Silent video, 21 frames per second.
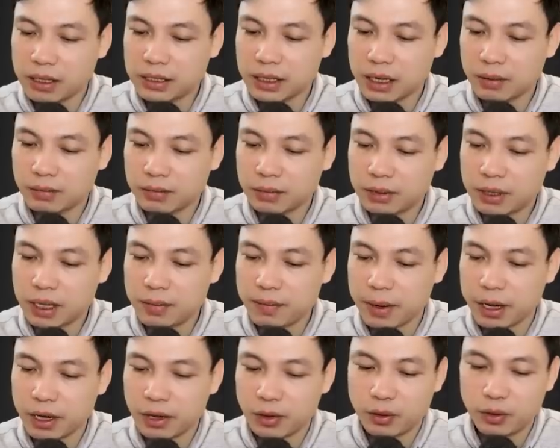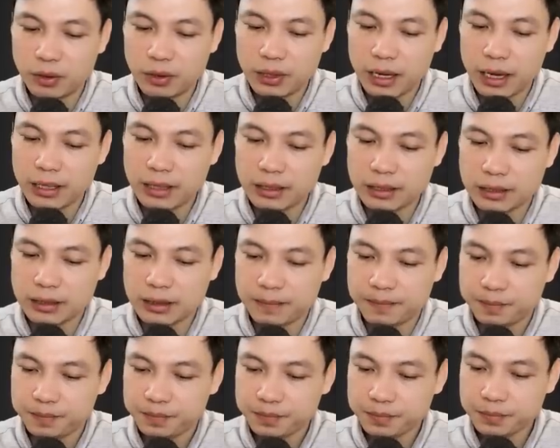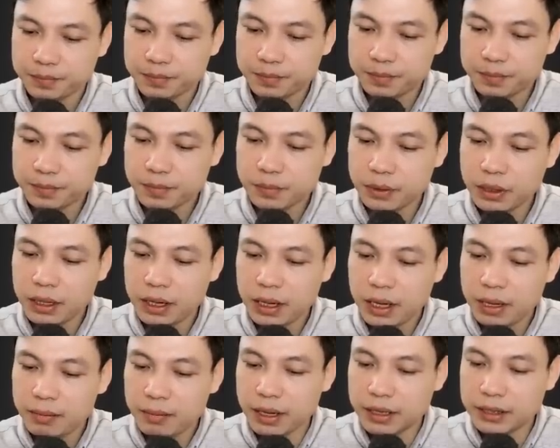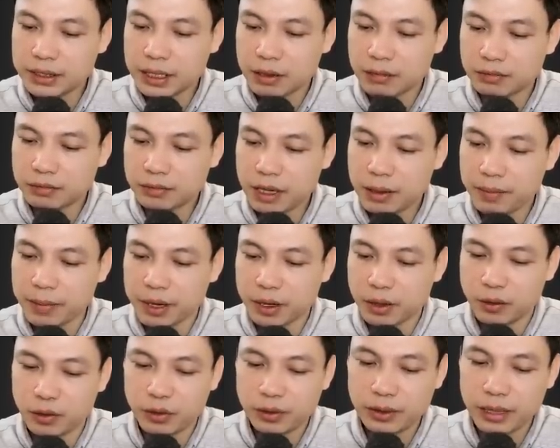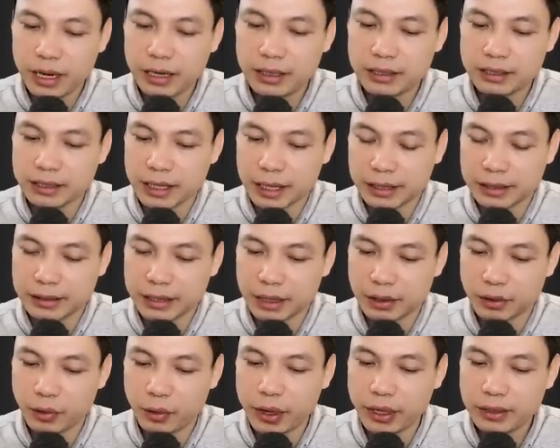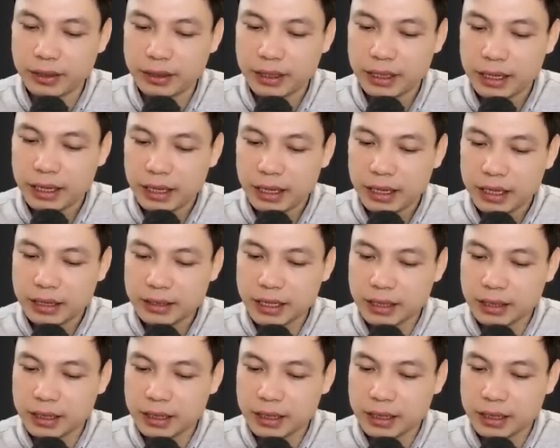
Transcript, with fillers: trong truyền thuyết. Ngôi đình làng Gia Thụy nằm chênh vênh trên một quả đồi khá lớn.